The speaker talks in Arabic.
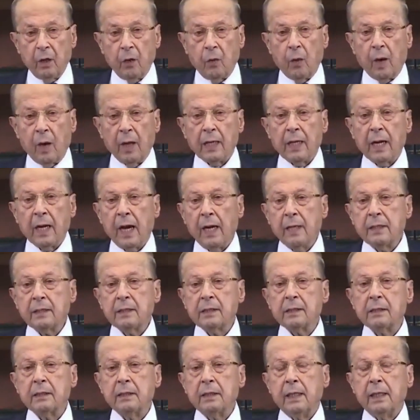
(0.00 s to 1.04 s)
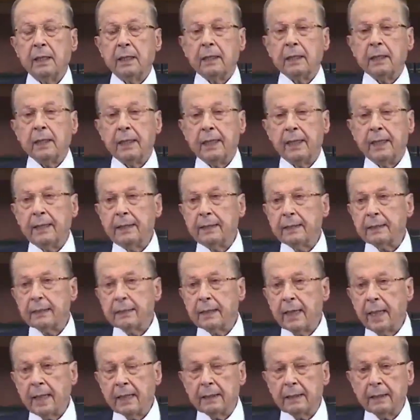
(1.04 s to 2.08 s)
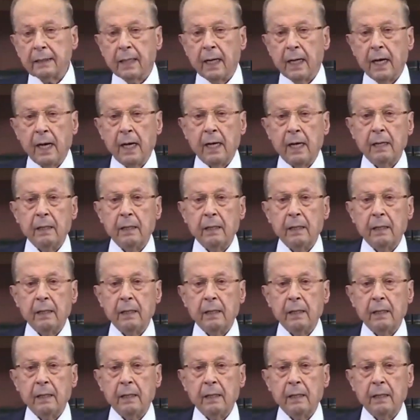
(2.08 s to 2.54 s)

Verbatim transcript: والنقص كان يتغطى